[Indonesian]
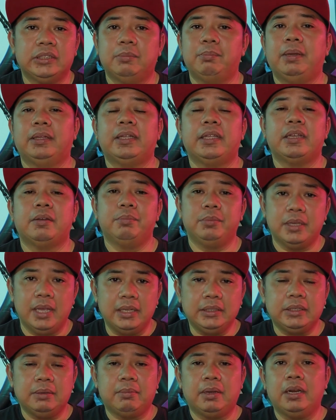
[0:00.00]
kesempatan yang
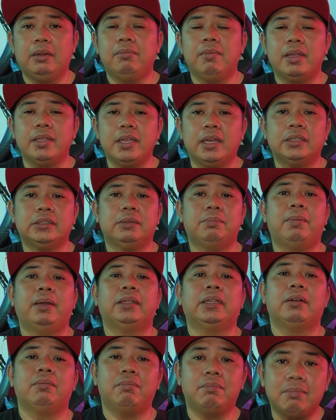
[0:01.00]
biasa malah banyak
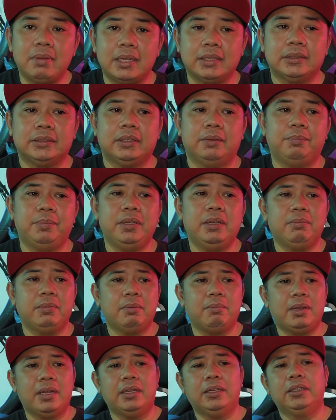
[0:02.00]
kesempatan emas tapi yang
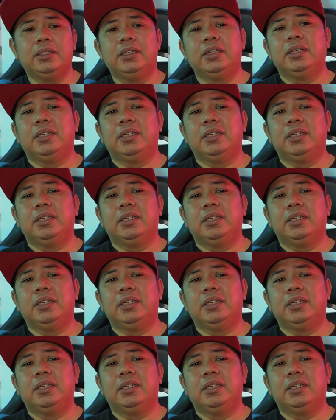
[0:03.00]
memang